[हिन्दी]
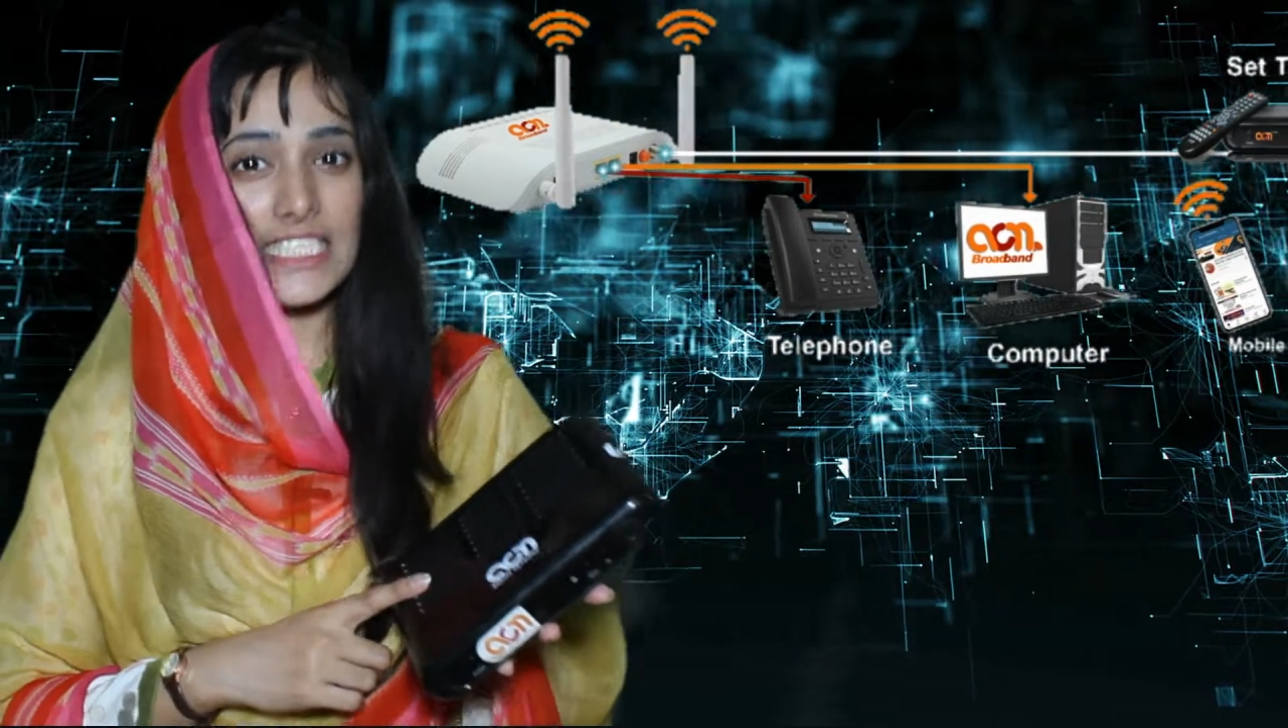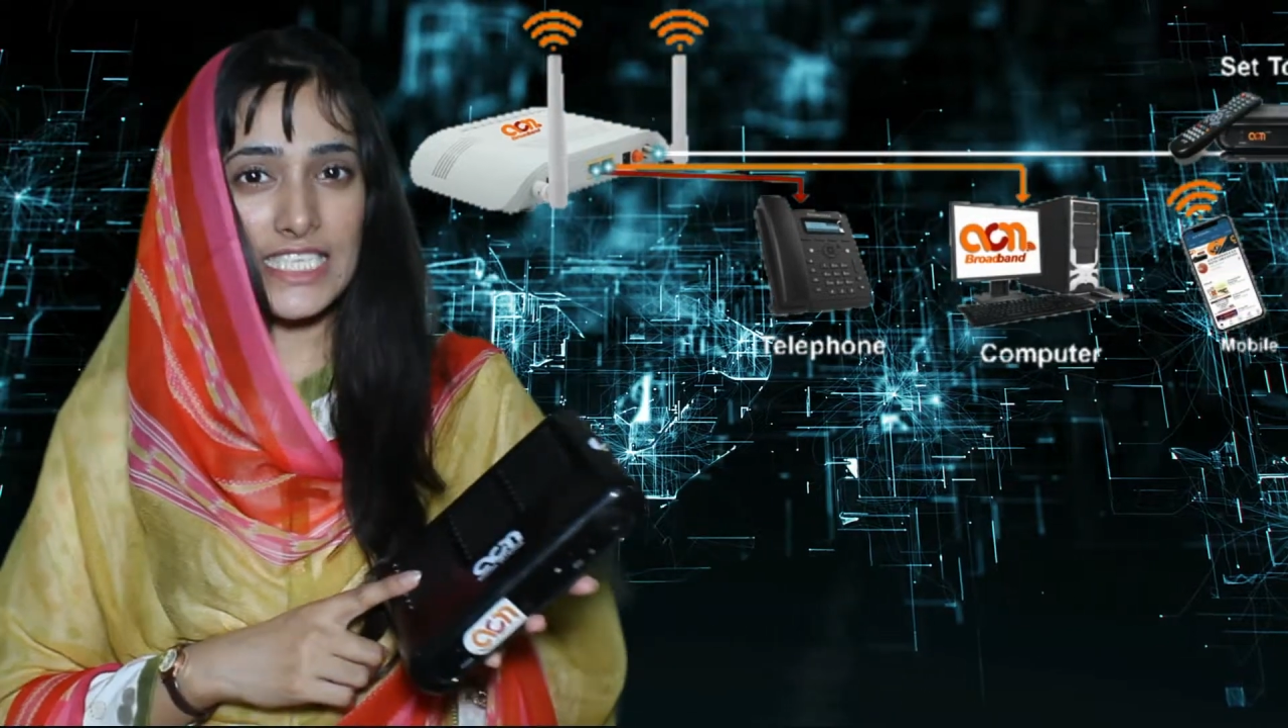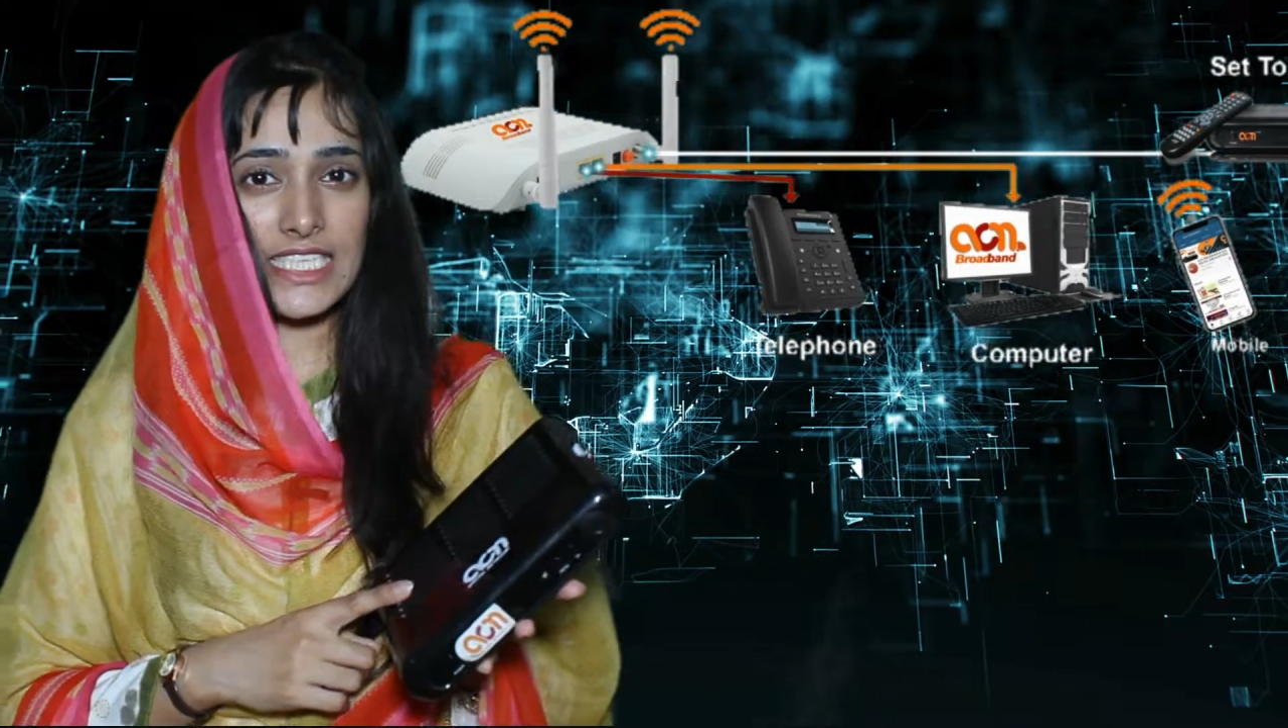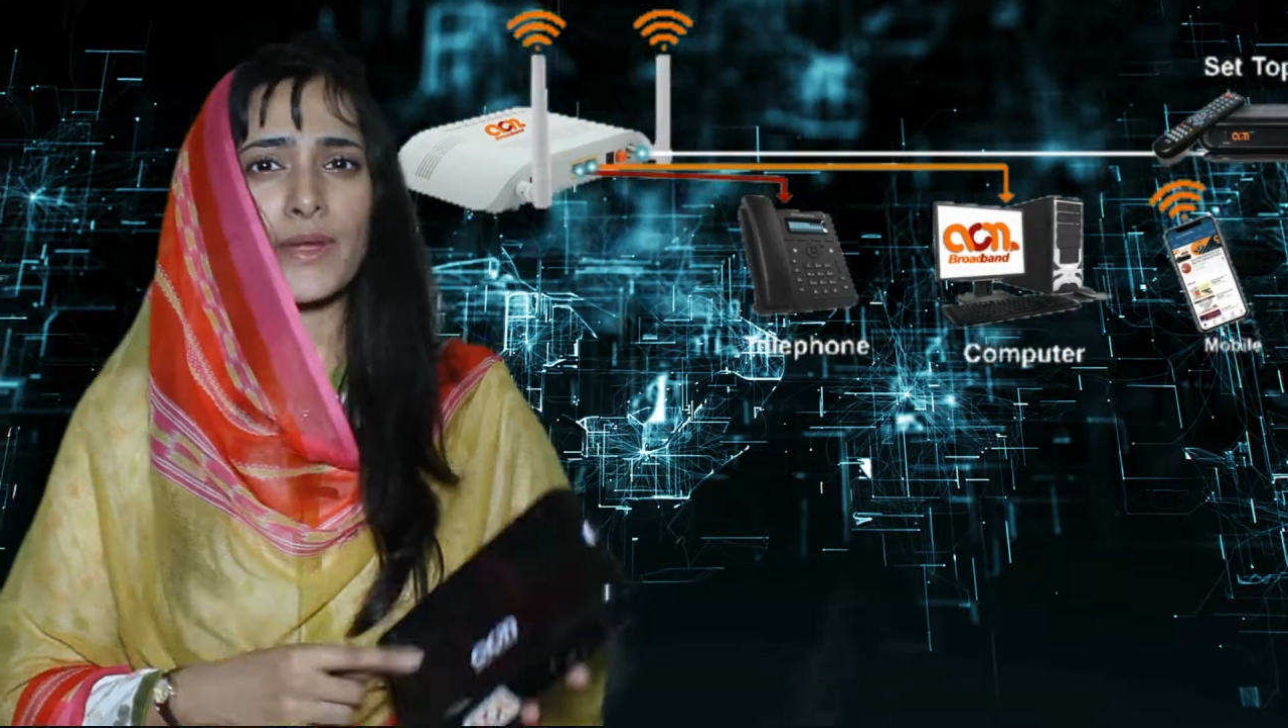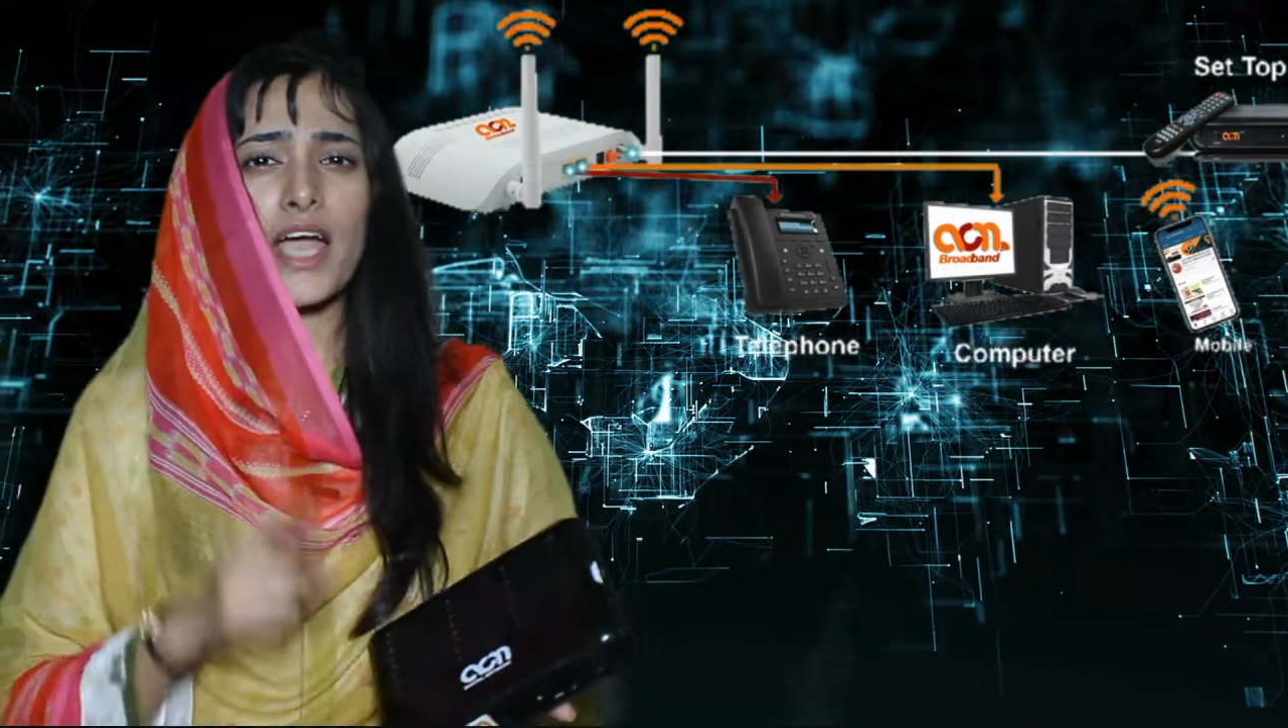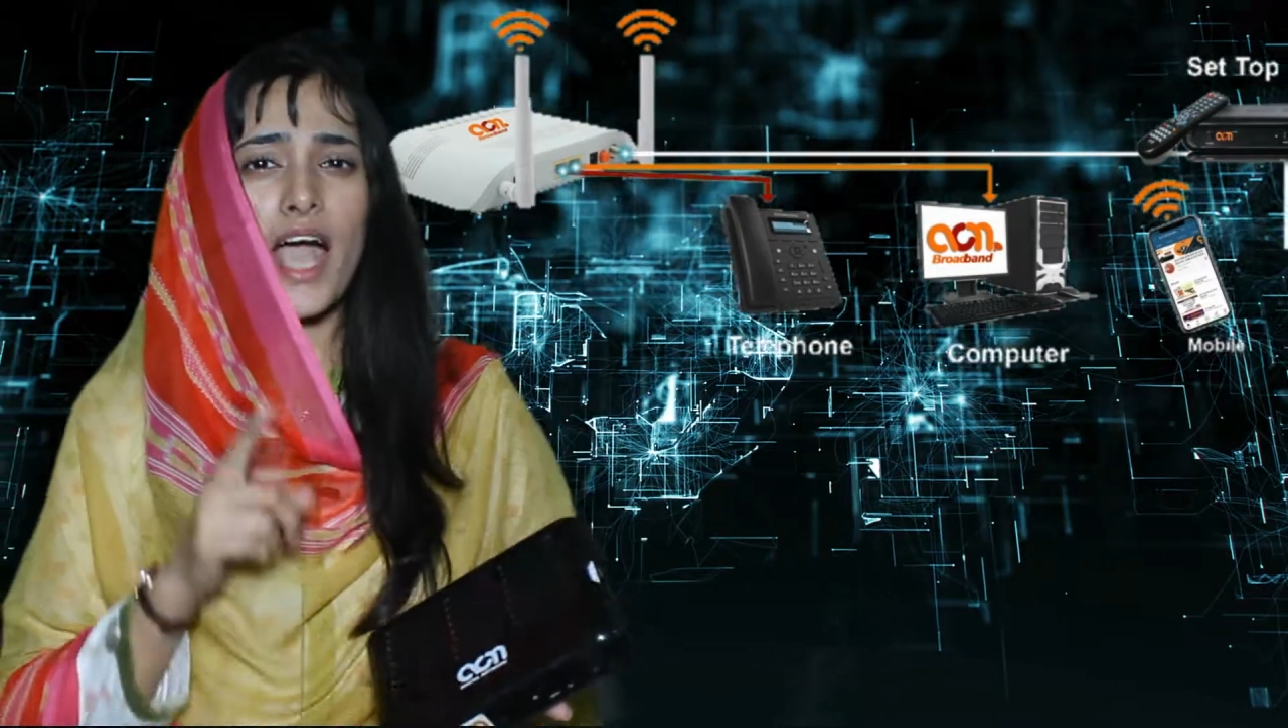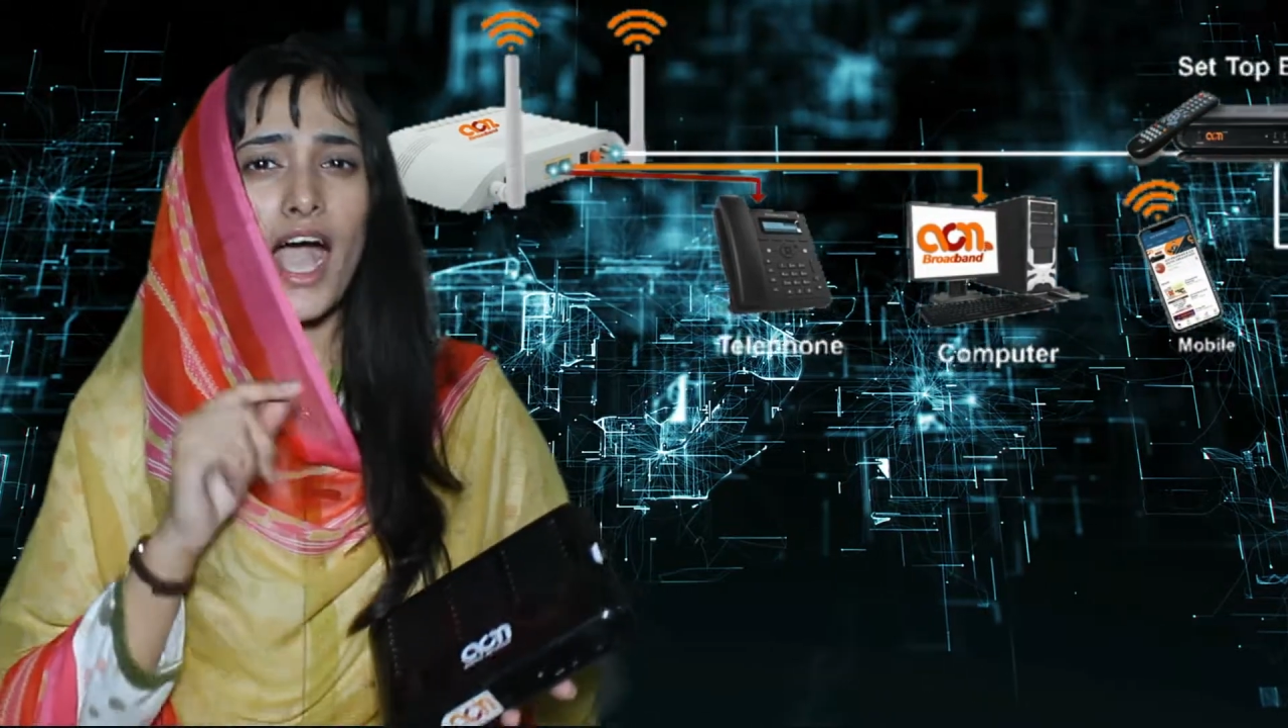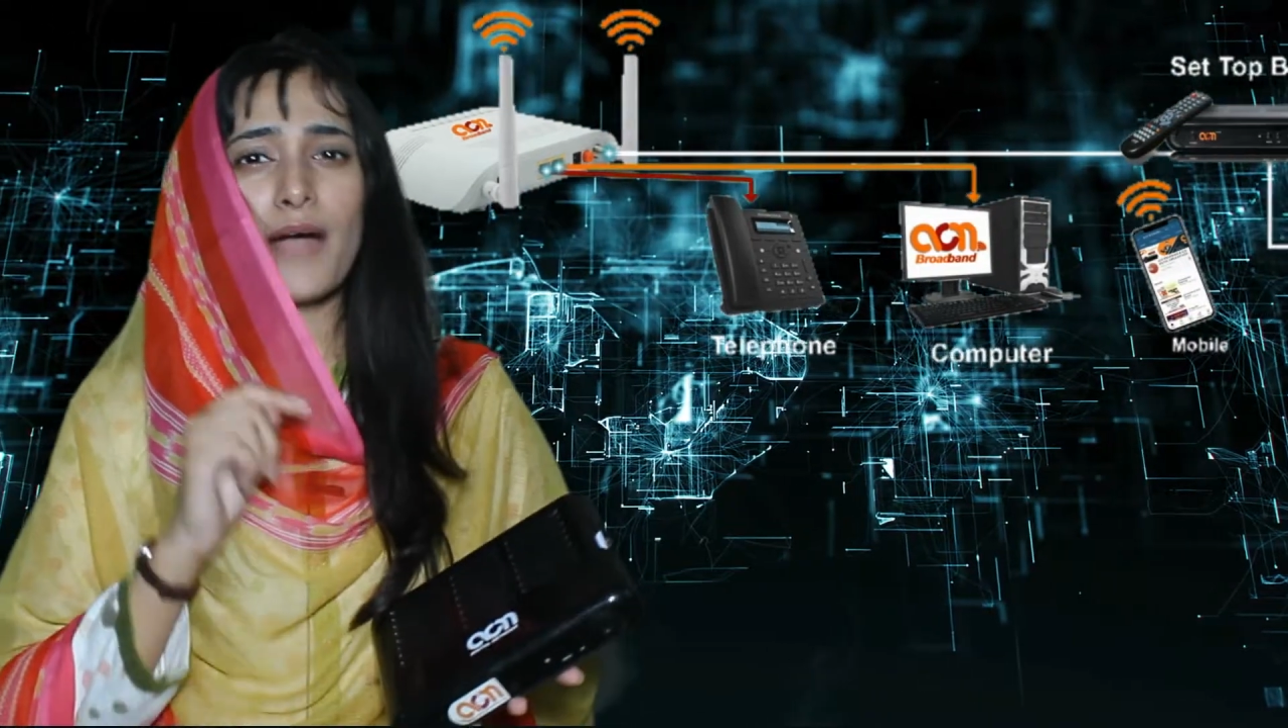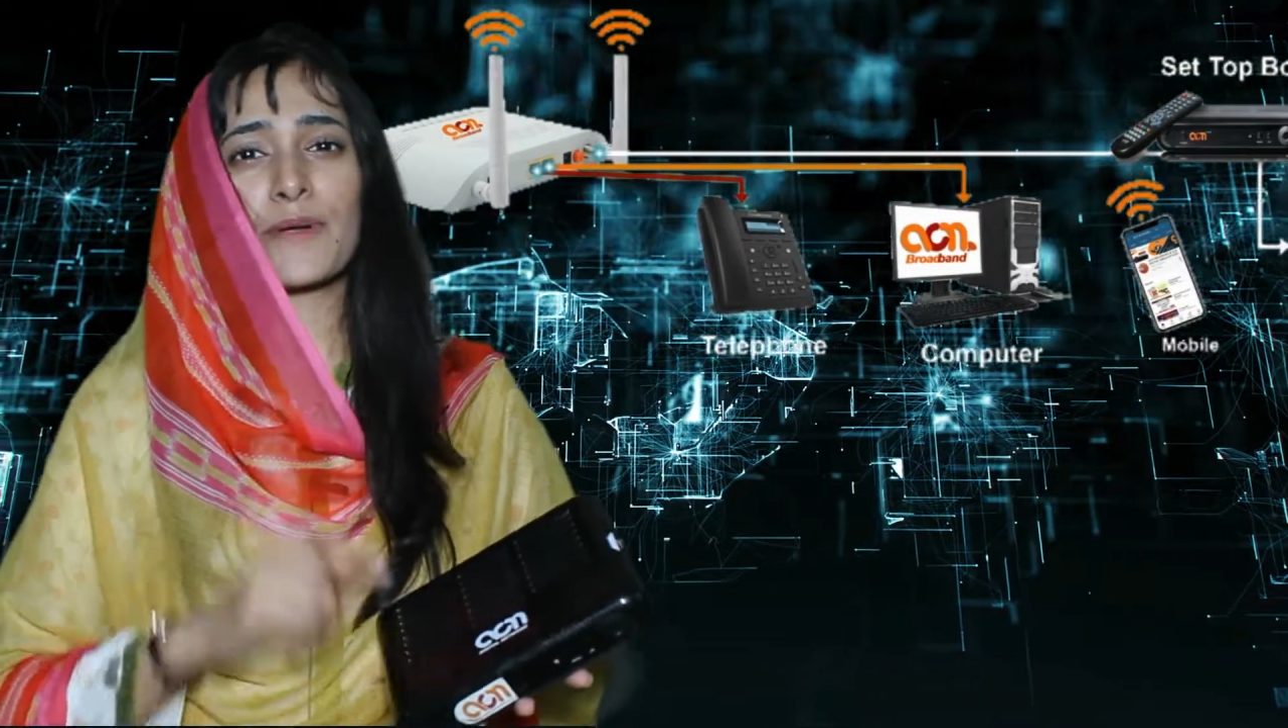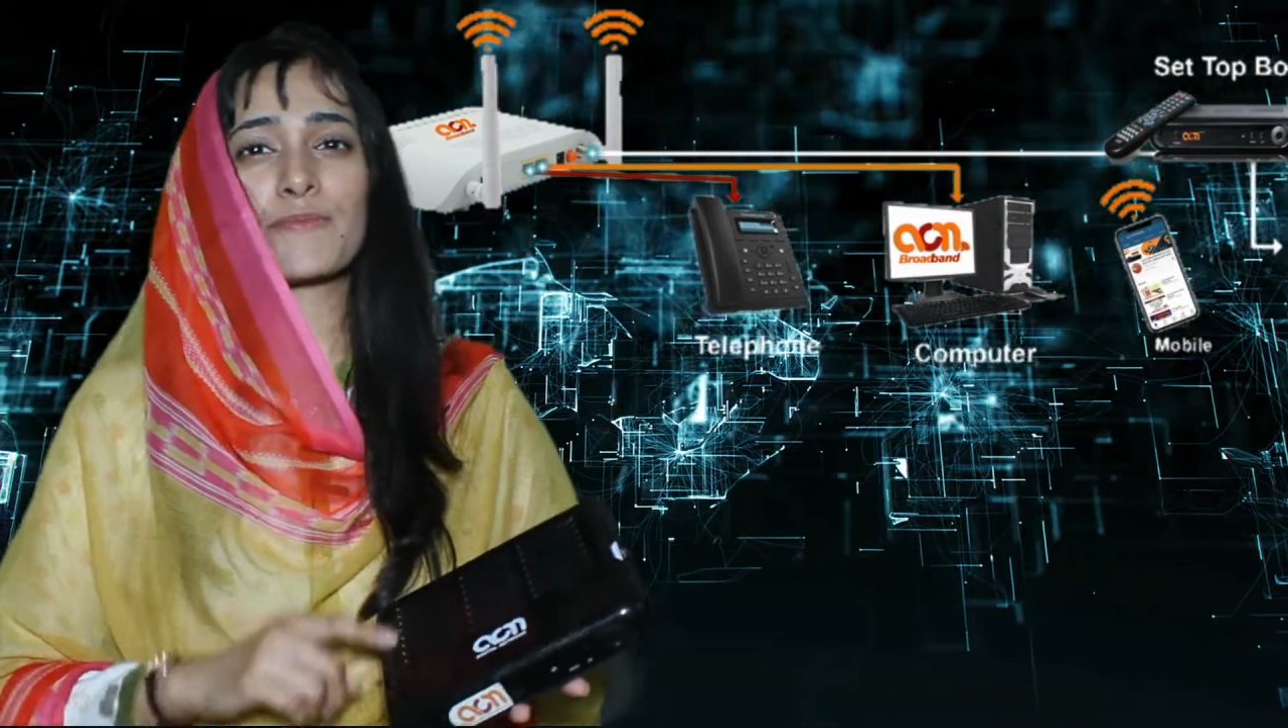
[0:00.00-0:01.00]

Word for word: जिस पर आप